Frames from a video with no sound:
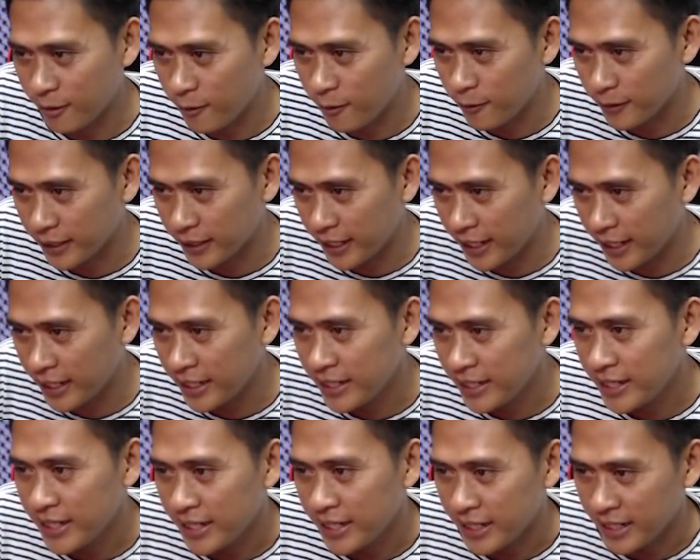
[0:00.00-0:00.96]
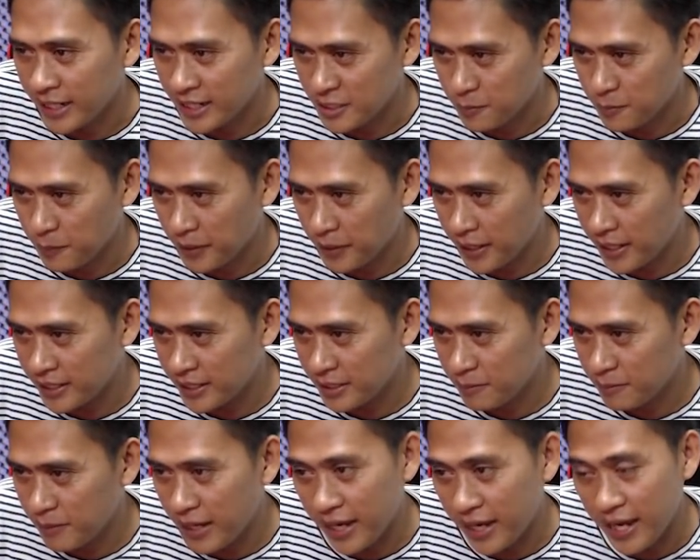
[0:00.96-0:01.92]
Oke, okay. red spell
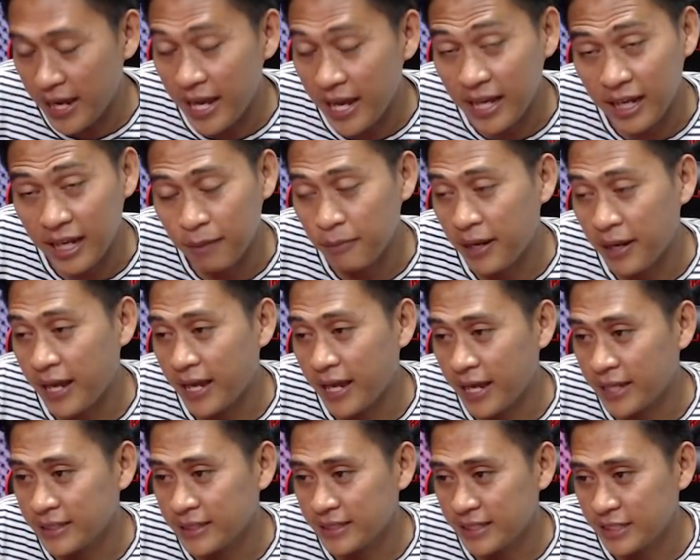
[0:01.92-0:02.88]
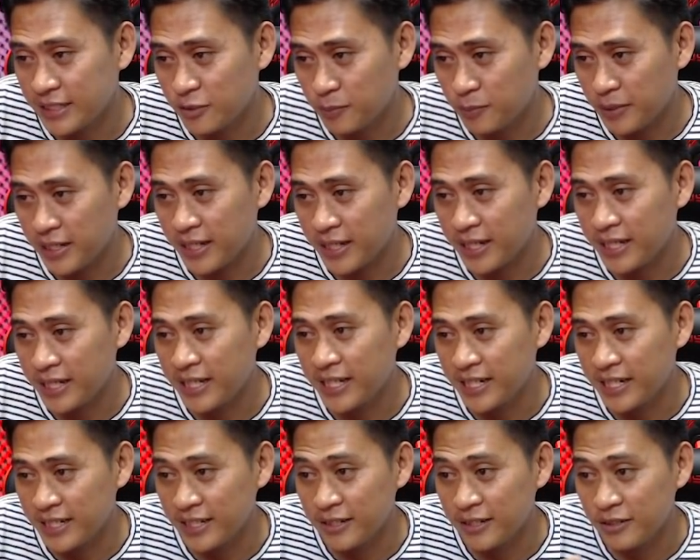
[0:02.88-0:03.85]
di belakang agak belakang jadi supaya
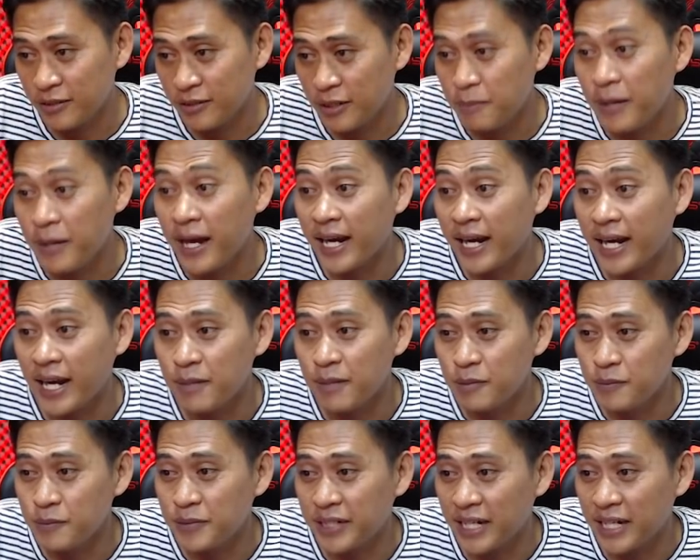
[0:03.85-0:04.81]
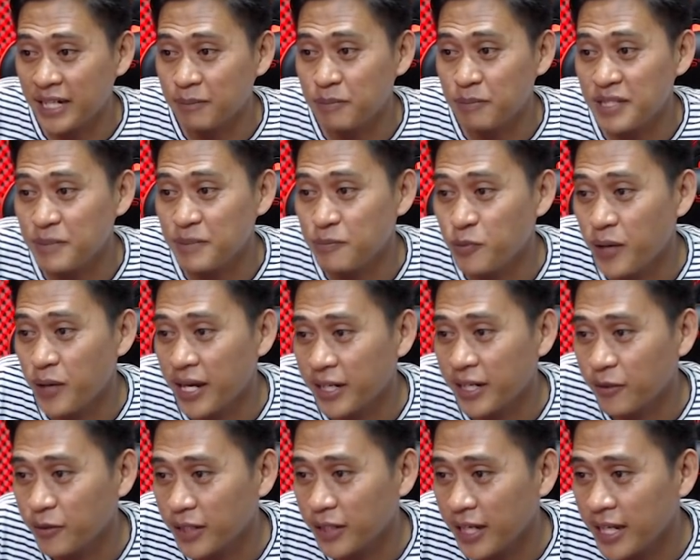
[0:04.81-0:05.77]
healernya juga marah memberikan
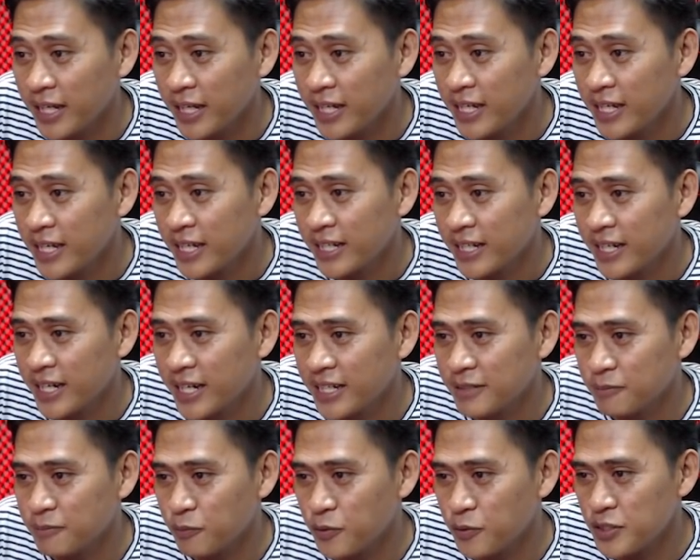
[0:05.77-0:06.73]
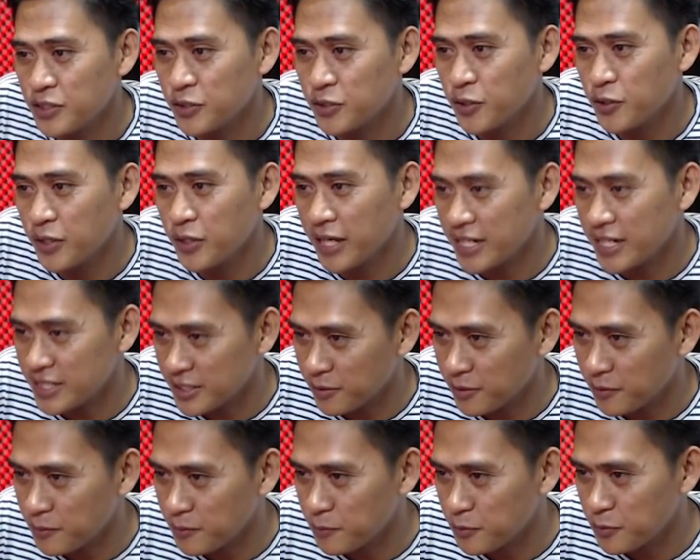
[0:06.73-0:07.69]
penyembuhan. Oke. Okay. Dan poison archer
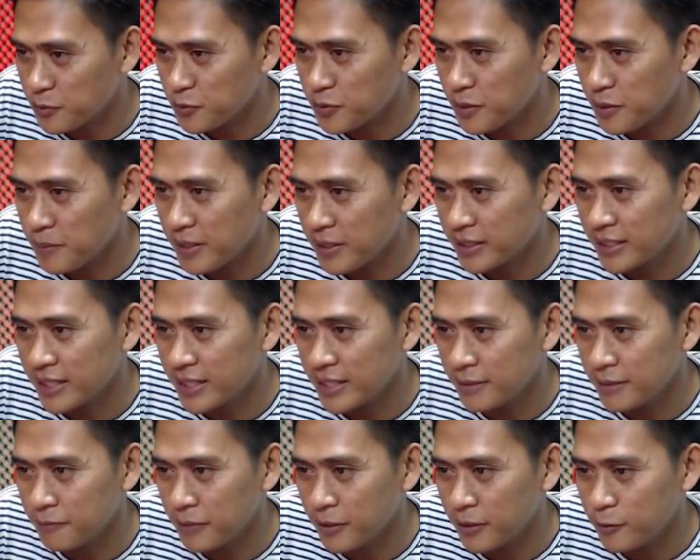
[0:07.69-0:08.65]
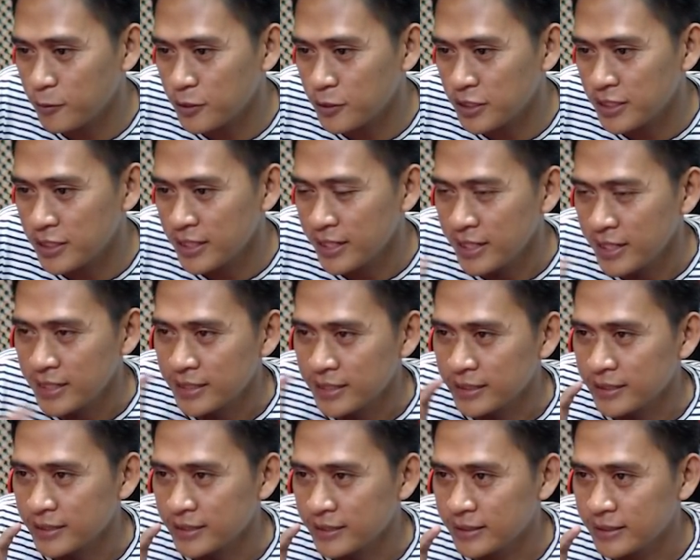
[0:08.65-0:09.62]
queen musuh sudah mati. Bagus.
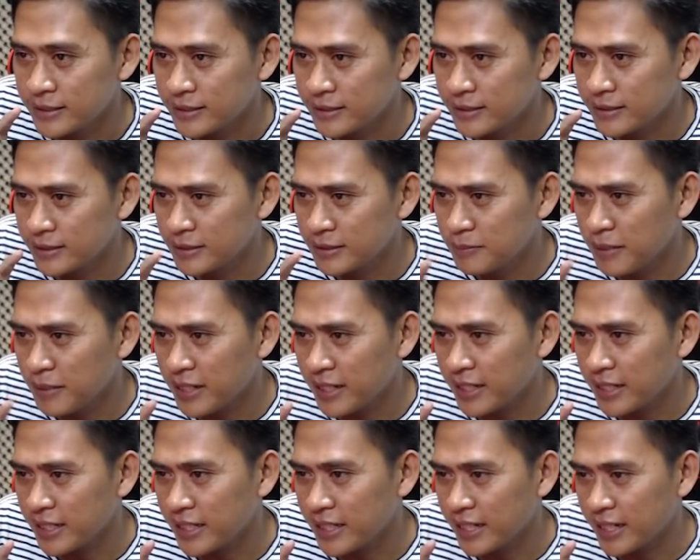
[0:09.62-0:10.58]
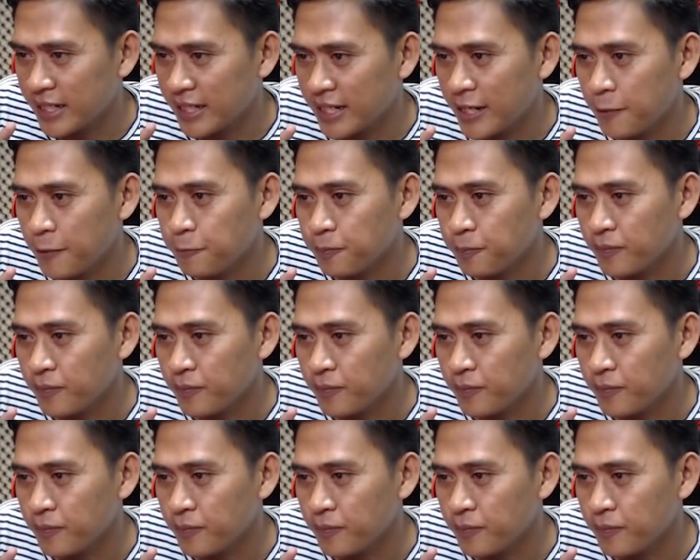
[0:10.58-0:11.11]
Uh, di mana nih kira-kira?